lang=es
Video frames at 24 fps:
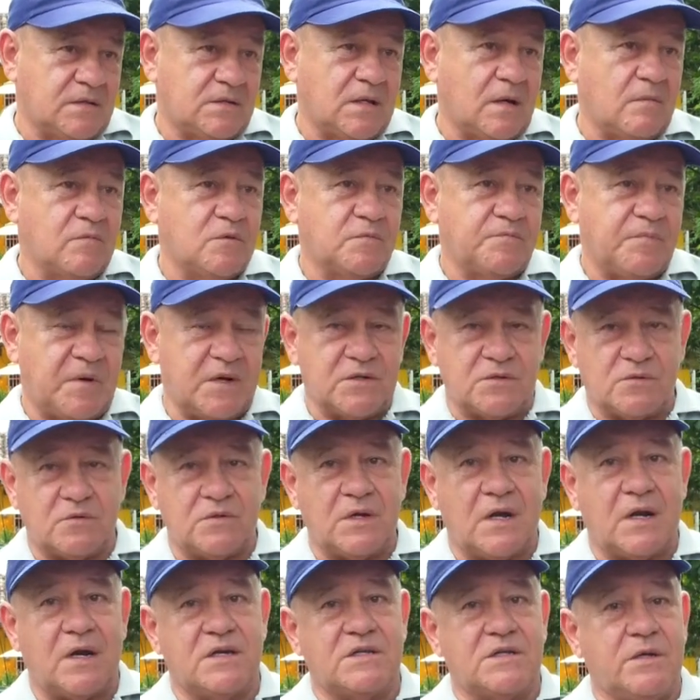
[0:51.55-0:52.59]
Estamos prestos
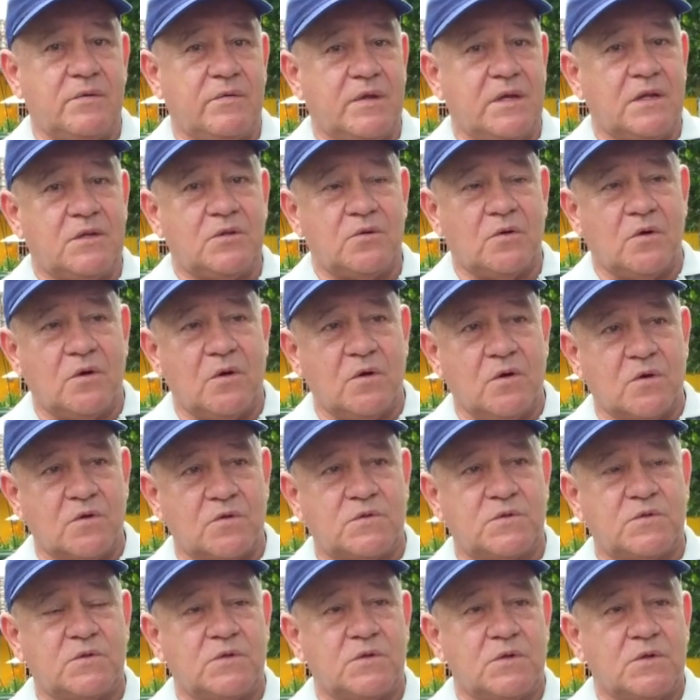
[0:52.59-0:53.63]
a recibir todos
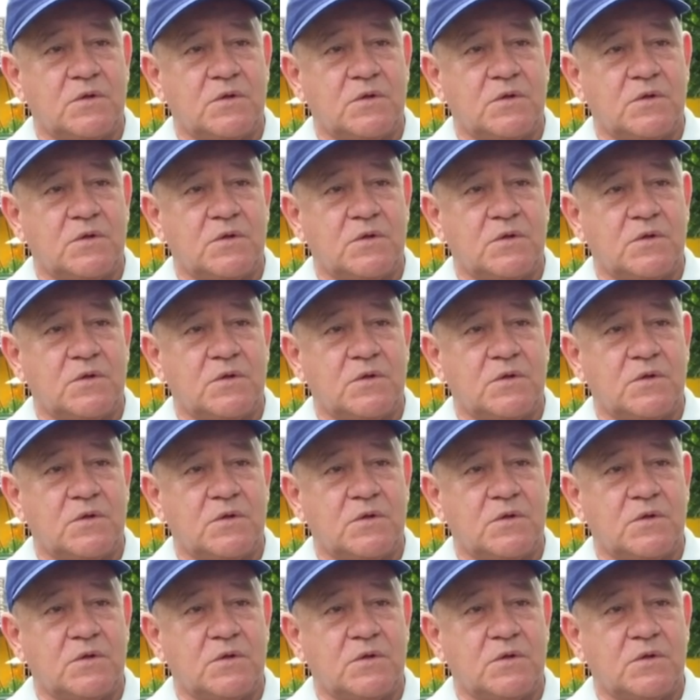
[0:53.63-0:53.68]
los